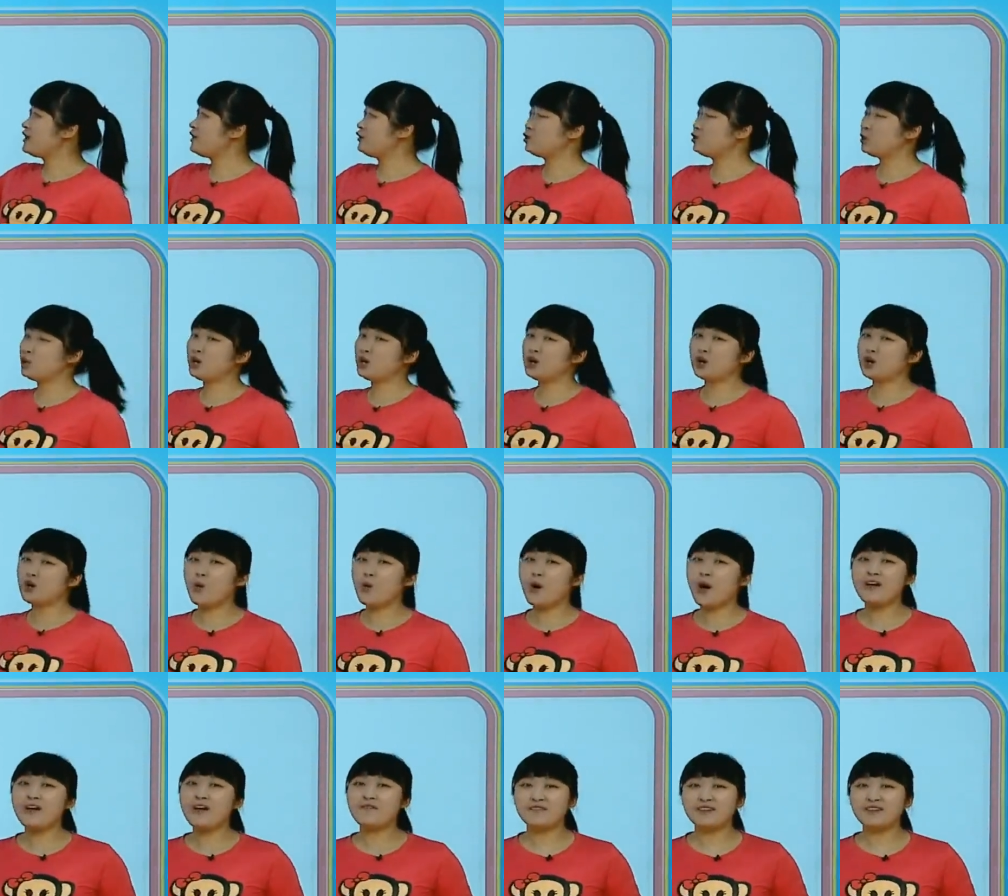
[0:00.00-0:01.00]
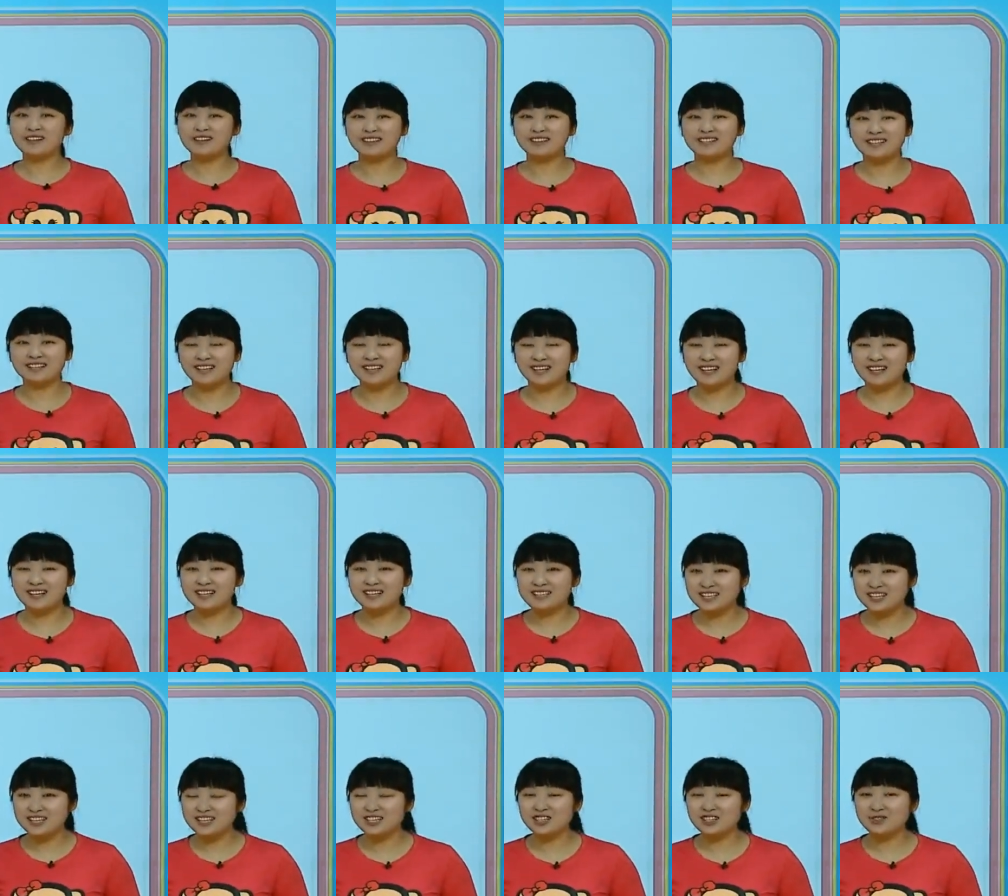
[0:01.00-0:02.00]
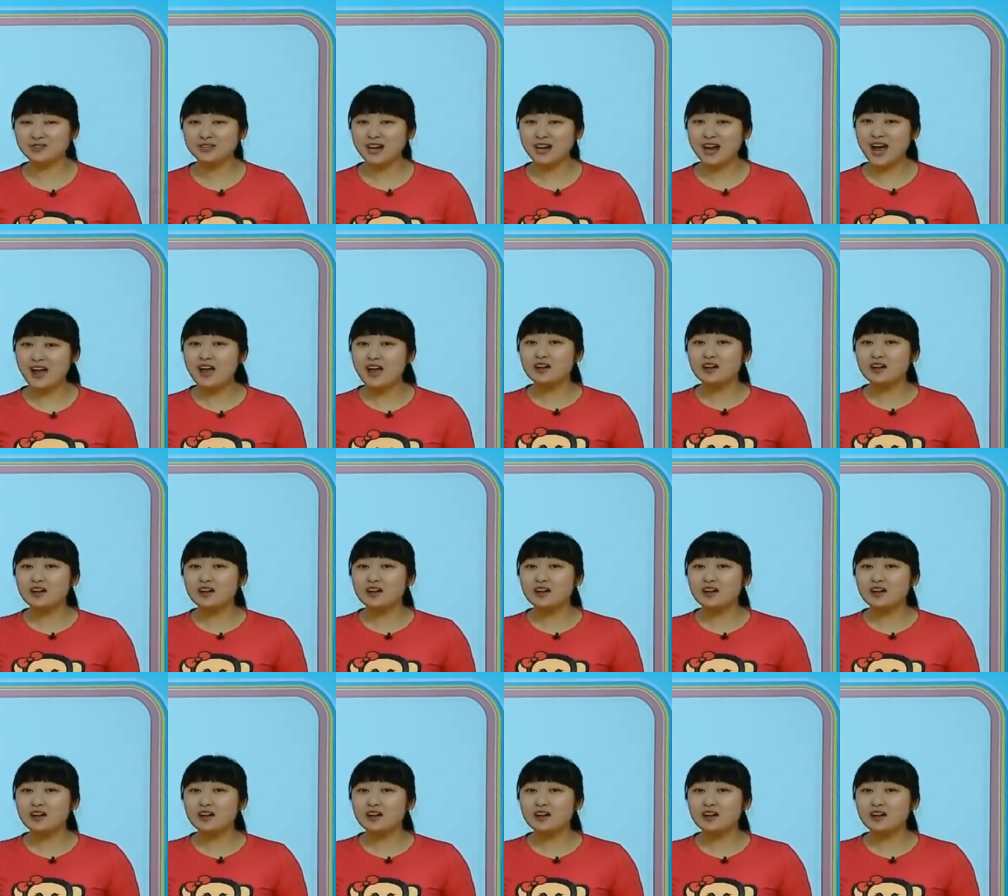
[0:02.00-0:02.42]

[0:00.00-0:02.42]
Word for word: 堆换问题，记住了，